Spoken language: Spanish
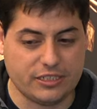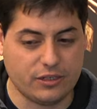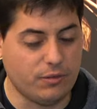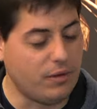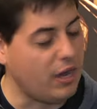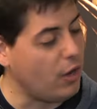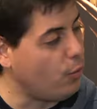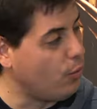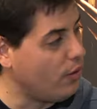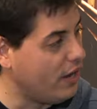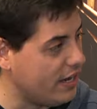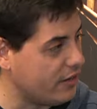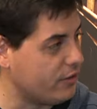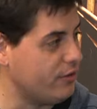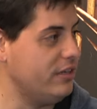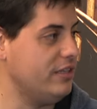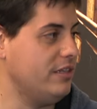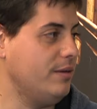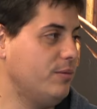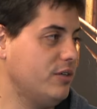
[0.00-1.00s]
va a jugar con
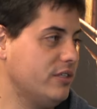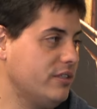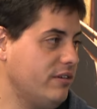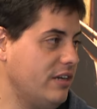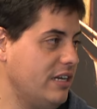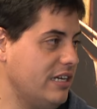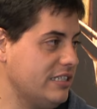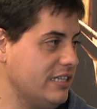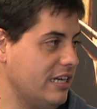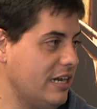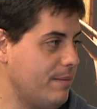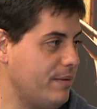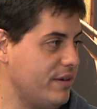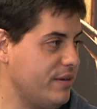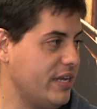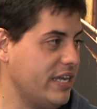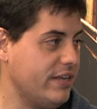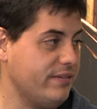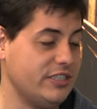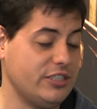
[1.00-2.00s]
el Deportivo Alavés en la
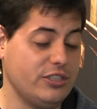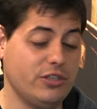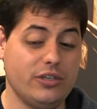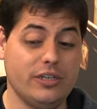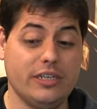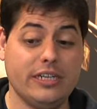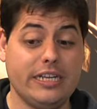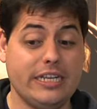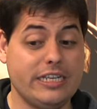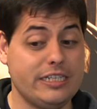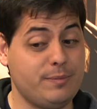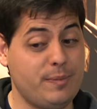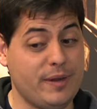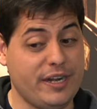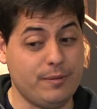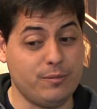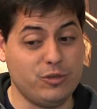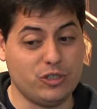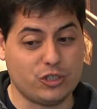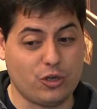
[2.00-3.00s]
primera división.
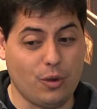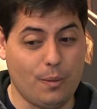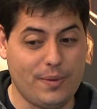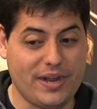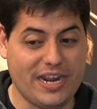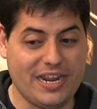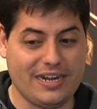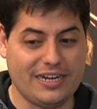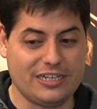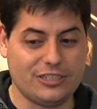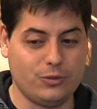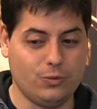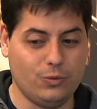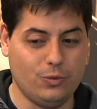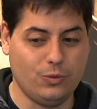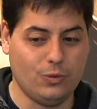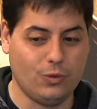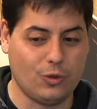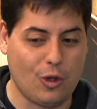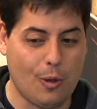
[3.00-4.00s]
Esperemos comprar a
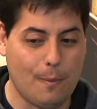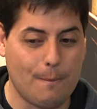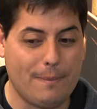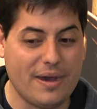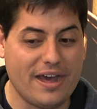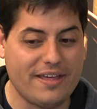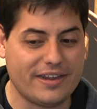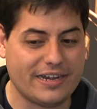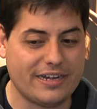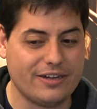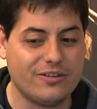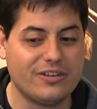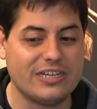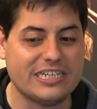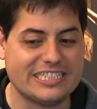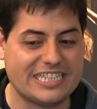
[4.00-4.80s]
su compadre, ¿no? Que está